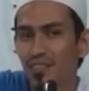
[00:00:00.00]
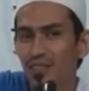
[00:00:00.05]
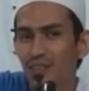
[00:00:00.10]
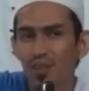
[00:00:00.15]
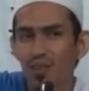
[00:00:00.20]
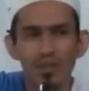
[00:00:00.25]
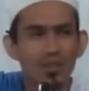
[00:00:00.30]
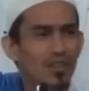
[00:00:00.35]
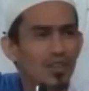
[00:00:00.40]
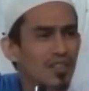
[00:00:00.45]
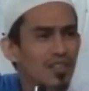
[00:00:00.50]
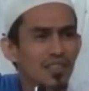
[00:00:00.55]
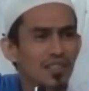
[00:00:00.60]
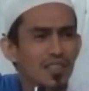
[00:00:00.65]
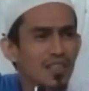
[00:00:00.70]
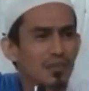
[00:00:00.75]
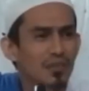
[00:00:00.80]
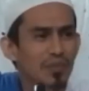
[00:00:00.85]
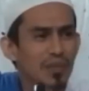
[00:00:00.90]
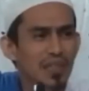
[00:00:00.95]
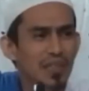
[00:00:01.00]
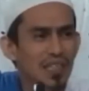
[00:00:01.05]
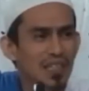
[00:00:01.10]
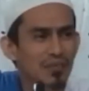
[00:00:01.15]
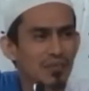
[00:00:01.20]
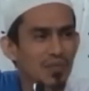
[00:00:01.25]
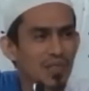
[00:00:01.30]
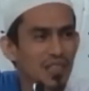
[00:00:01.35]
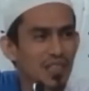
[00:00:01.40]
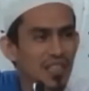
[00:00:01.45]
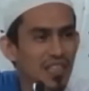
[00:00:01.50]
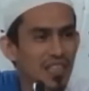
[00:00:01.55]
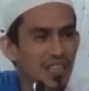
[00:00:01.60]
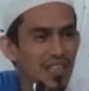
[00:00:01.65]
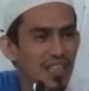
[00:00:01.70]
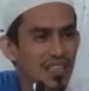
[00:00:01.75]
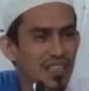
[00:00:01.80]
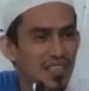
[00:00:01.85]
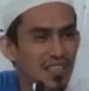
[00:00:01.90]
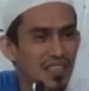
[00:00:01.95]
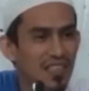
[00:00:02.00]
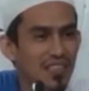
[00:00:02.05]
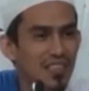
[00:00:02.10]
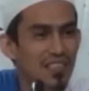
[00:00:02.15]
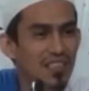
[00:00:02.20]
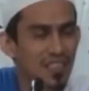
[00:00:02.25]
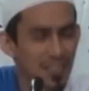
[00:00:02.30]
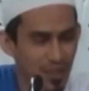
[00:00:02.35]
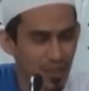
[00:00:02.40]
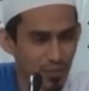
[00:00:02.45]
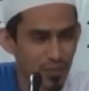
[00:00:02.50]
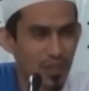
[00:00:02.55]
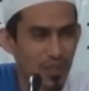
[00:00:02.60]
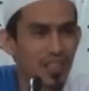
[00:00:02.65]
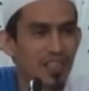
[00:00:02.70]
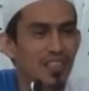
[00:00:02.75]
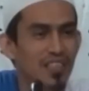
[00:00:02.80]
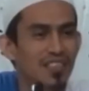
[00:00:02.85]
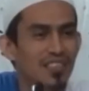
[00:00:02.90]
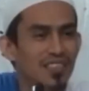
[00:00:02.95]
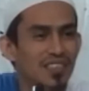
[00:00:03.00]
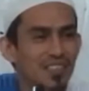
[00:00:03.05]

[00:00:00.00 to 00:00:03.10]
Allah tidak pernah mengingkari janjinya diberi